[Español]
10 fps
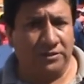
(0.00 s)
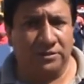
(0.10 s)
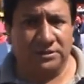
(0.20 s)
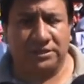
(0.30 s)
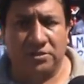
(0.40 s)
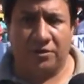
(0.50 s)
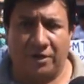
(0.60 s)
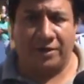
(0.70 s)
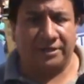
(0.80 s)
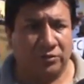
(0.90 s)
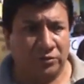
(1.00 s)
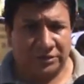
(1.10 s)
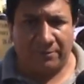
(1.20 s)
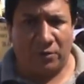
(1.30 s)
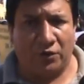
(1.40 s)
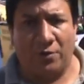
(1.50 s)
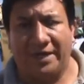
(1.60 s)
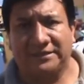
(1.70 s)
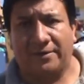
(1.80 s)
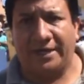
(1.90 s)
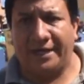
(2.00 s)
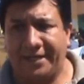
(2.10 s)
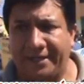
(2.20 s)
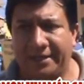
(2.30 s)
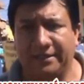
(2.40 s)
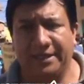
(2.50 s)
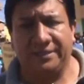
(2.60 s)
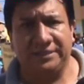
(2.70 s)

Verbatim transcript: Entonces yo creo que todos tampoco no van a trabajar en,